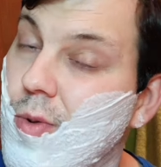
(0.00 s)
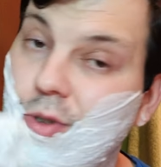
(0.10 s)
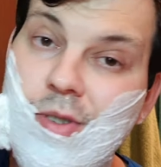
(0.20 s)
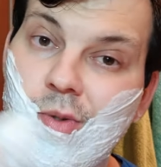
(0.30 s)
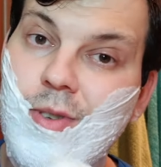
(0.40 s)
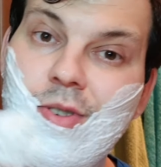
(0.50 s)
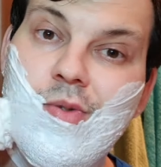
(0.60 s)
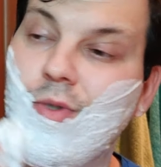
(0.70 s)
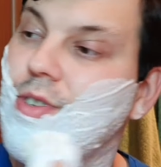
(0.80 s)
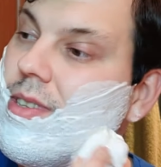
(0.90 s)

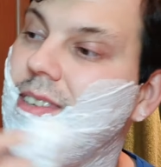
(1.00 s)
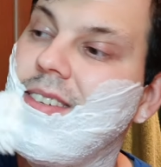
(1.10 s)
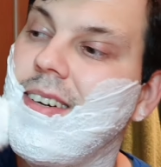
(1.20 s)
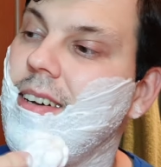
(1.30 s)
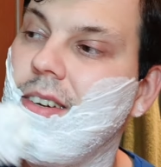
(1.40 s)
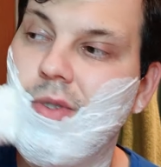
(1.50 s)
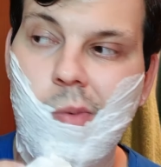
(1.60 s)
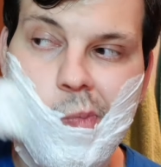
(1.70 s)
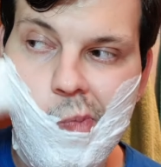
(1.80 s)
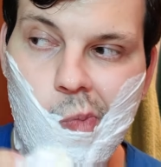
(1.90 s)
очень-очень-очень даже хорошо.
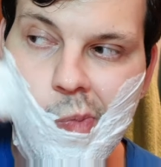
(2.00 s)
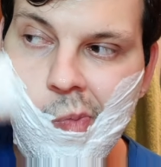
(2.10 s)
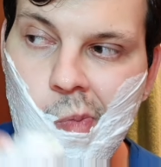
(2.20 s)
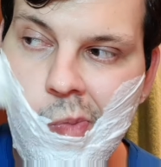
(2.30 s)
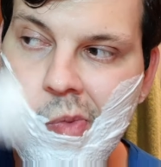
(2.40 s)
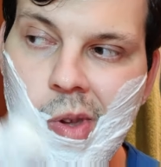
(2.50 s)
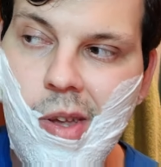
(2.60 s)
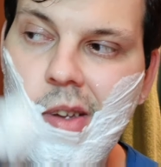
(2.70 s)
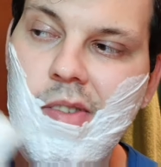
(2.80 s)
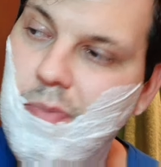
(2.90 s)

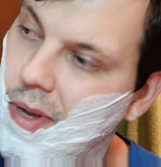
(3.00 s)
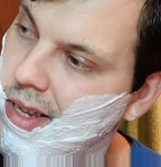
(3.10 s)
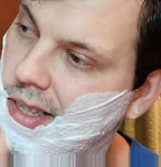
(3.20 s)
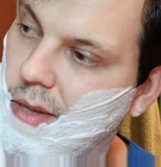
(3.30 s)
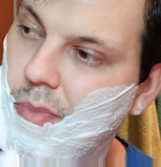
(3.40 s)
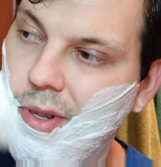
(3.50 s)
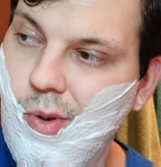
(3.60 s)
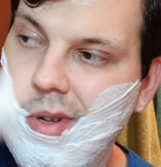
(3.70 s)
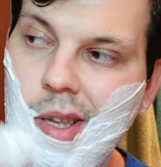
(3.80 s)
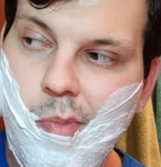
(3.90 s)
Спенился
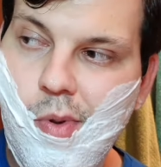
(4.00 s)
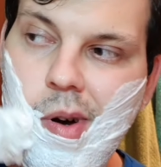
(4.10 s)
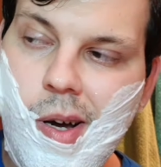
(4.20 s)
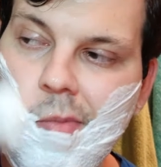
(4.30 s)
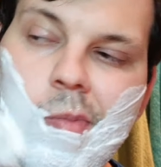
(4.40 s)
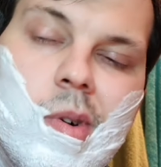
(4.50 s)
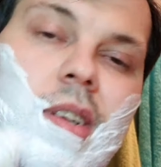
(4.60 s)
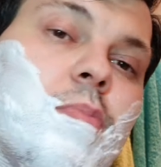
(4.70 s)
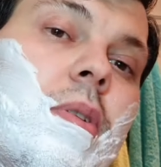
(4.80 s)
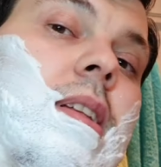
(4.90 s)
продукт неплохо,
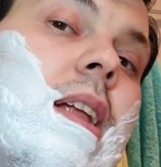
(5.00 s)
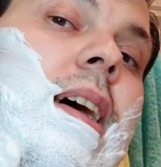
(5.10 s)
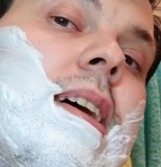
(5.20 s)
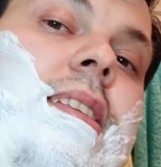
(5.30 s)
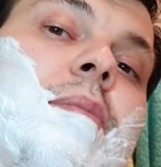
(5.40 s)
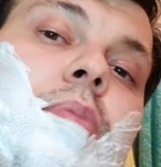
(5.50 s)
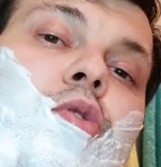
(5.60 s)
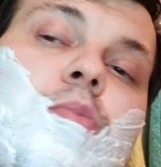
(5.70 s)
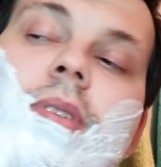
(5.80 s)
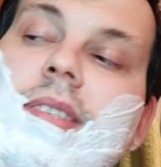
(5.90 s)
распределяется по
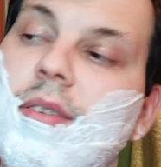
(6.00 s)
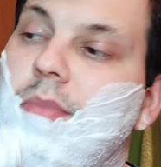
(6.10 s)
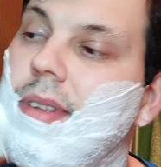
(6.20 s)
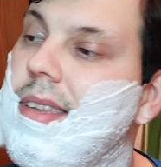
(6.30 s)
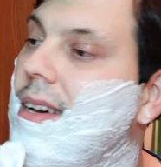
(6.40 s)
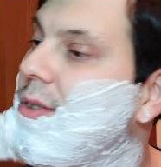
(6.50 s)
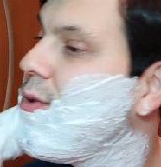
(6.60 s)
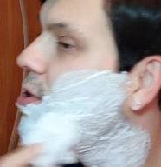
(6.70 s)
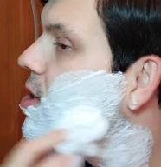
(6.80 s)
области бритья тоже